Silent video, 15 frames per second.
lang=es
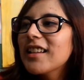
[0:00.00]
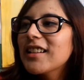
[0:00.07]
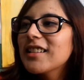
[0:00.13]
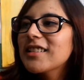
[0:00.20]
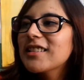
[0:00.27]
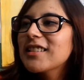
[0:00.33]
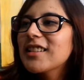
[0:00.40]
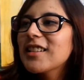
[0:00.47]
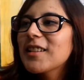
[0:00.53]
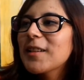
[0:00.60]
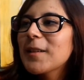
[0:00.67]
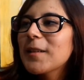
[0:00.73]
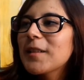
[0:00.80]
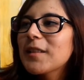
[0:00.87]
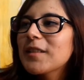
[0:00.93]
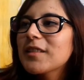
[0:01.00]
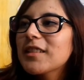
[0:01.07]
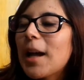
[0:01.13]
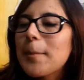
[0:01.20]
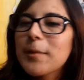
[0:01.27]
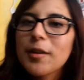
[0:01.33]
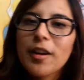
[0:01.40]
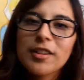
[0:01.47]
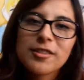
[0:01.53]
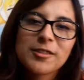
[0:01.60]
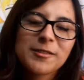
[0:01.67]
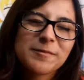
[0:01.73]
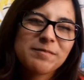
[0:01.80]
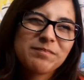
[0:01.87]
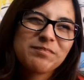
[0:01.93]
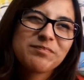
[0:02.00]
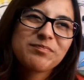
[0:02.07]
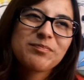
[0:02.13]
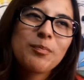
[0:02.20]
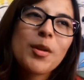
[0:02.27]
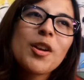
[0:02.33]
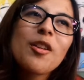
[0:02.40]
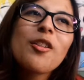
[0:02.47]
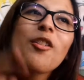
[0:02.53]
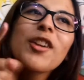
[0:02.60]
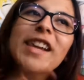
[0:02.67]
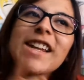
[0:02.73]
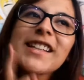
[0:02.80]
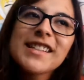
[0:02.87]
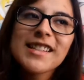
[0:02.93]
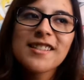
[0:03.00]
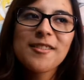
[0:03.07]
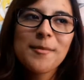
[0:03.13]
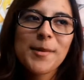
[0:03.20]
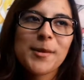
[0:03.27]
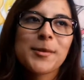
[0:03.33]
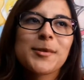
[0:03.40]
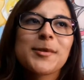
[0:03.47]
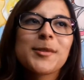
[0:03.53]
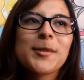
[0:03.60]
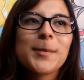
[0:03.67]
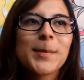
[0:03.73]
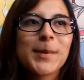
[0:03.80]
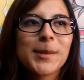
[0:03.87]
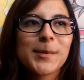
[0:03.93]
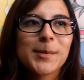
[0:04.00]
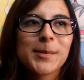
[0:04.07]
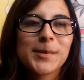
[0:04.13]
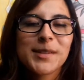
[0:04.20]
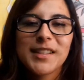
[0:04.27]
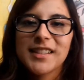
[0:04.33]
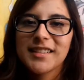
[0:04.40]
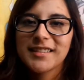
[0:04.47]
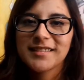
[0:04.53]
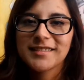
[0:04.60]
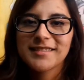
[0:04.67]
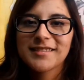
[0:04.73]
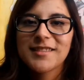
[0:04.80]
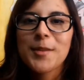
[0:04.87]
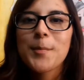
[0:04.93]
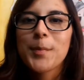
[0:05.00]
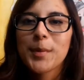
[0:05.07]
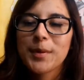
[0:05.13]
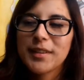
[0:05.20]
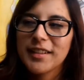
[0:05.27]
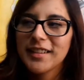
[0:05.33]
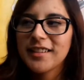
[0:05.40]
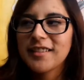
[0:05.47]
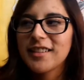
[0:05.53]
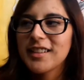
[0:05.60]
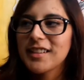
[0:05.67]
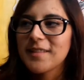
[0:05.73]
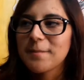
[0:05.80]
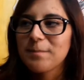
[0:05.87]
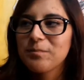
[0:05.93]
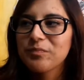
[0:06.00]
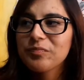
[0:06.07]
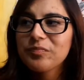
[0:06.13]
Este, también cuando... Bueno, lo que sí no me gustó, pero pues ya no importa, creo que